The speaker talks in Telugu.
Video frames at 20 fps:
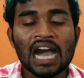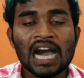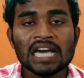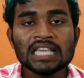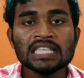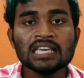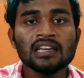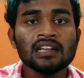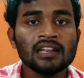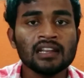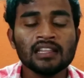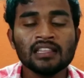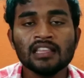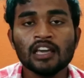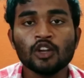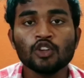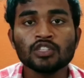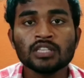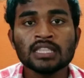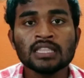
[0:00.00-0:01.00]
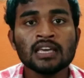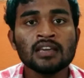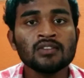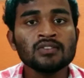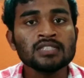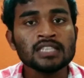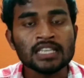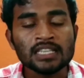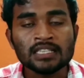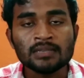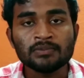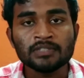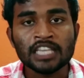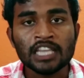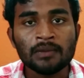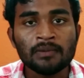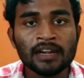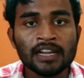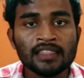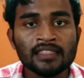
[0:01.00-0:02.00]
ఆధార్ అనేది అనుసంధానం చేసి
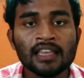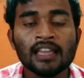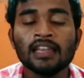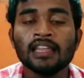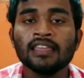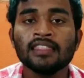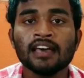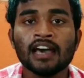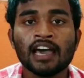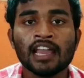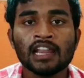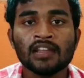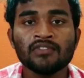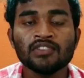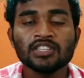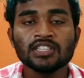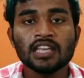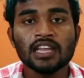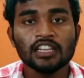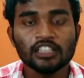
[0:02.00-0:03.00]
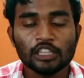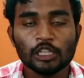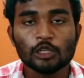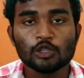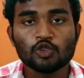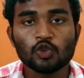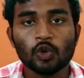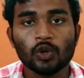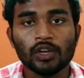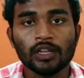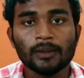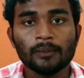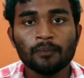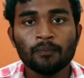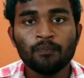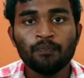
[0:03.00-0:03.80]
చేయబడిందా లేదా అన్న విషయాన్ని తెలుసుకోండి